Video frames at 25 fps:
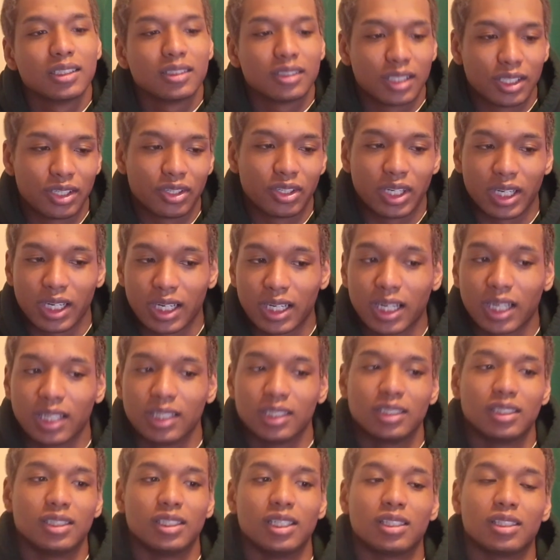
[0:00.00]
ていうような
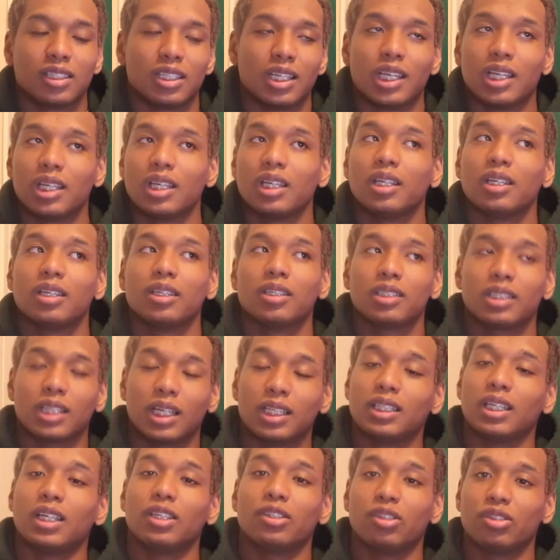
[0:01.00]
感じですね
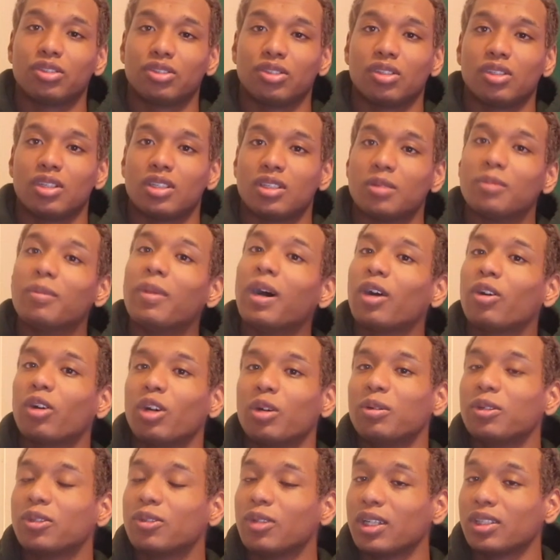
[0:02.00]
簡単に特徴ですまあこ
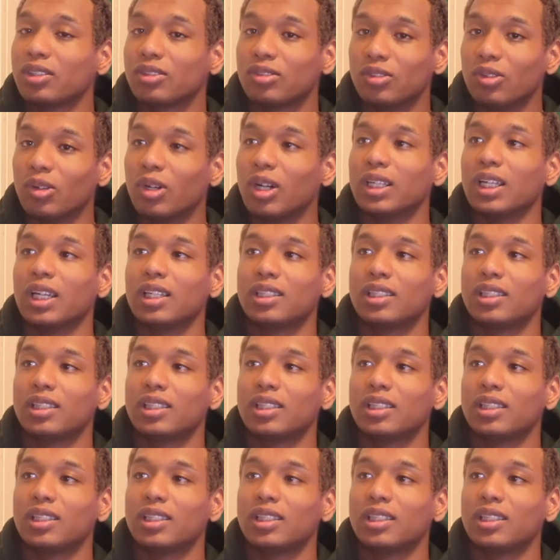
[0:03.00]
れも詳しく動画